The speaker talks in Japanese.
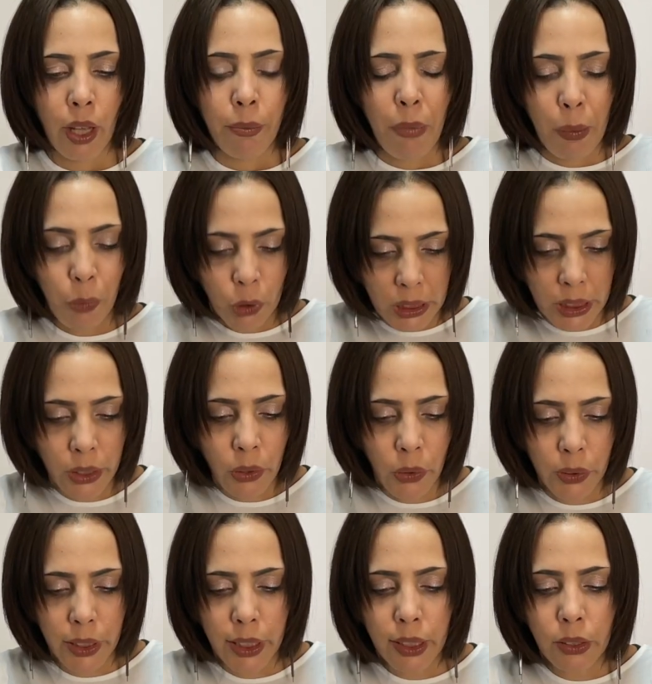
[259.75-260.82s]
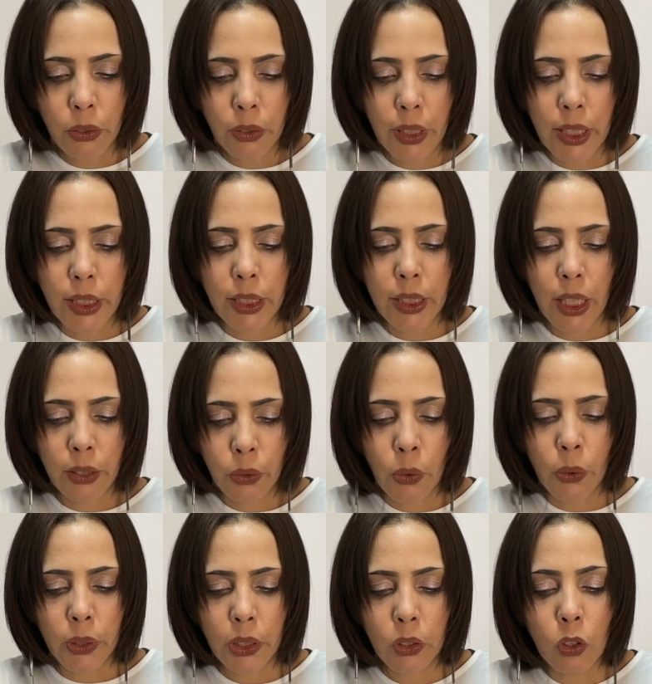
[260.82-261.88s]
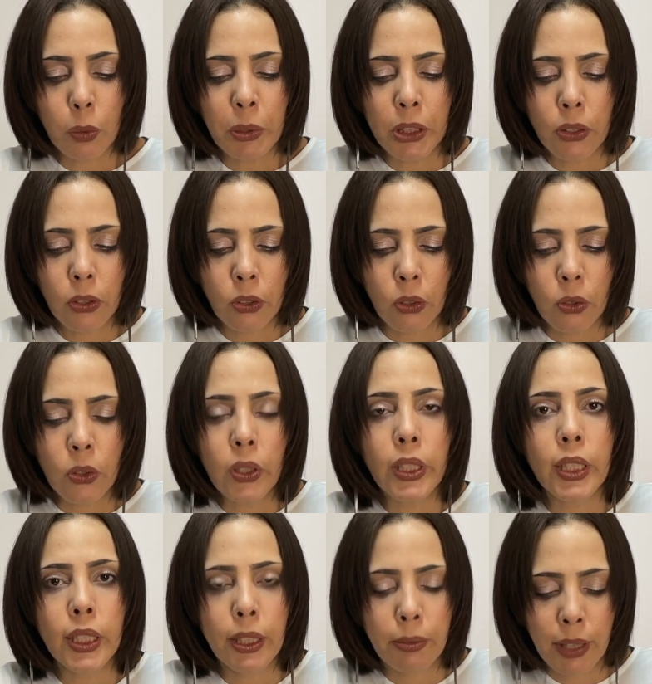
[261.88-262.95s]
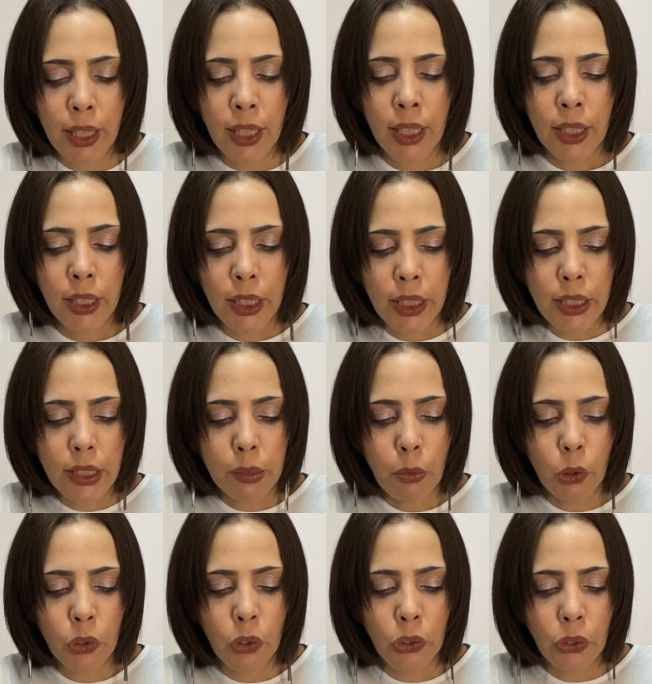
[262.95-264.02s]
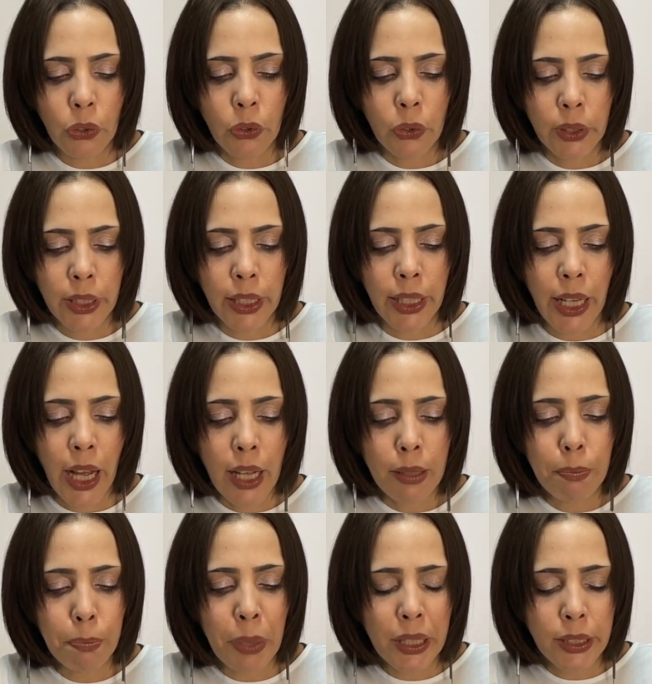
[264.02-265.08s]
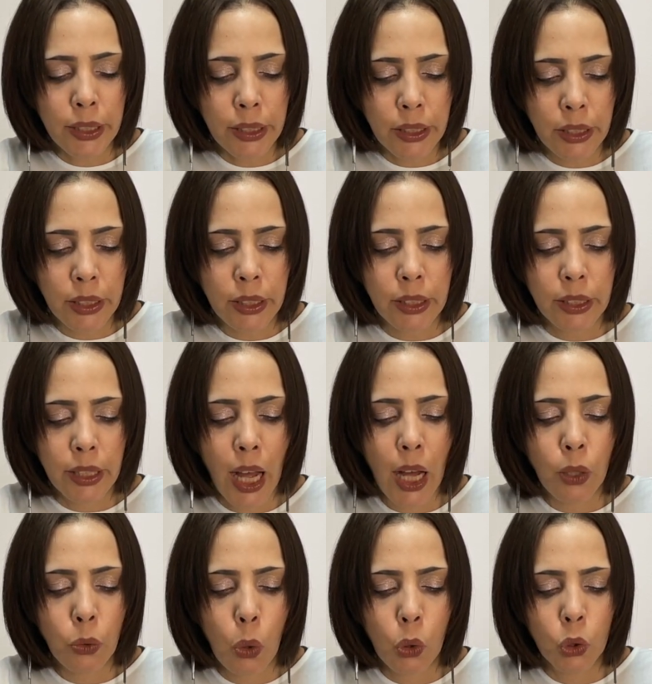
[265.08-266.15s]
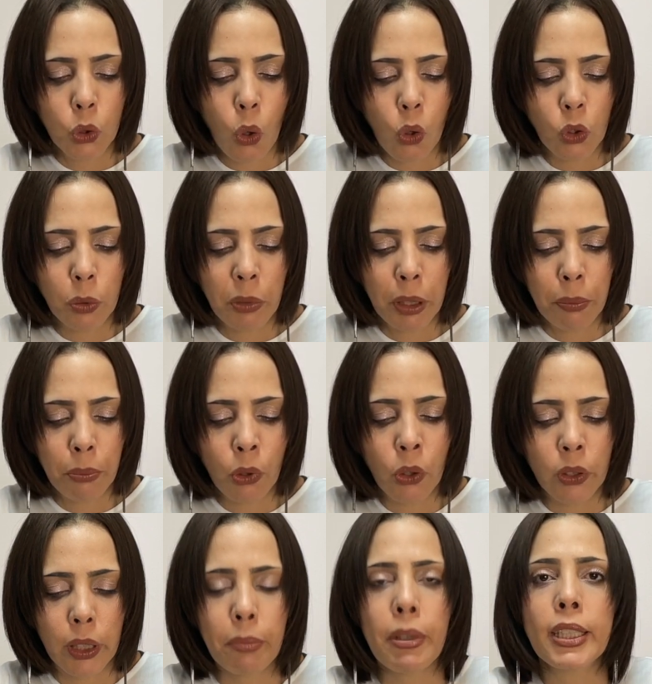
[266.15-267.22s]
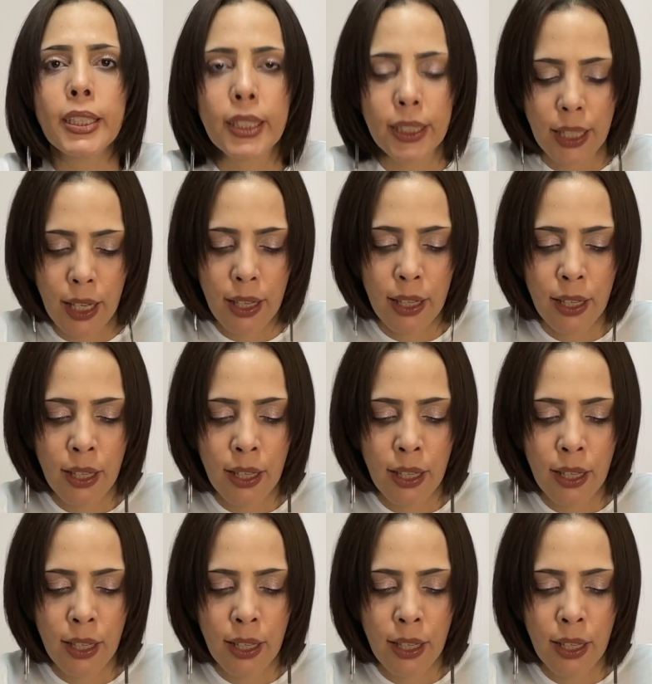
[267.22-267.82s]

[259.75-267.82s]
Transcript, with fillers: まあ、もちろんインドネシアの人々の声にはいつものように反発する韓国国民もいました。